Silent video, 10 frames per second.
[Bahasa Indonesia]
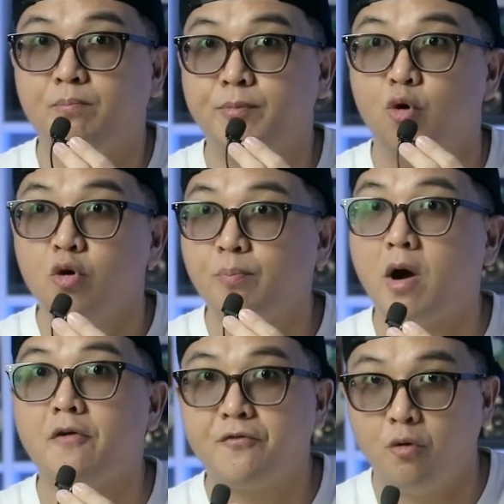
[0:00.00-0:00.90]
pure
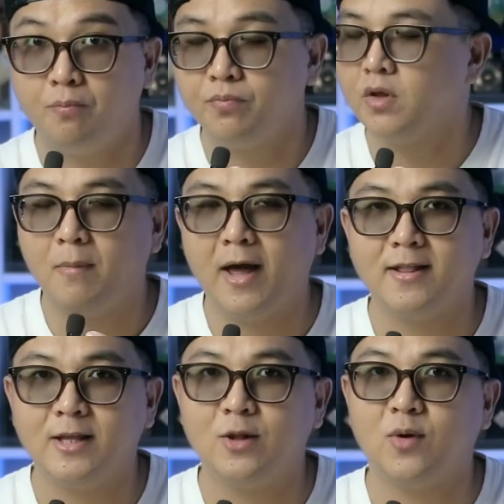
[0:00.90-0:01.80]
parfum man
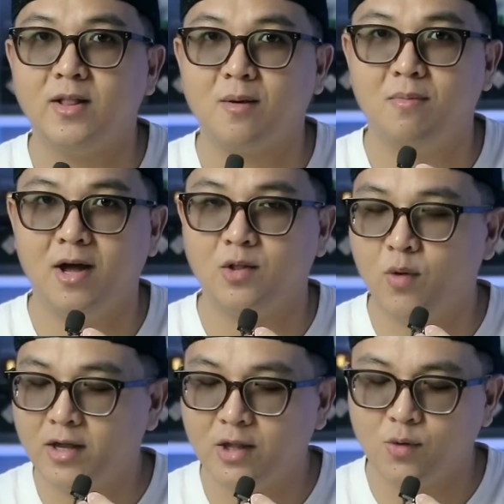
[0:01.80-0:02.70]
ini tuh enak banget
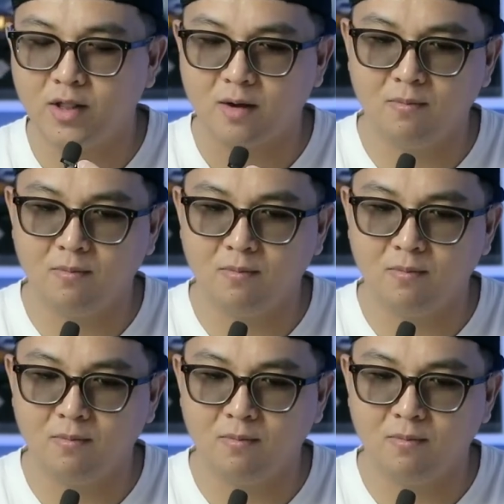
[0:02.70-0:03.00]
wanginya tuh enak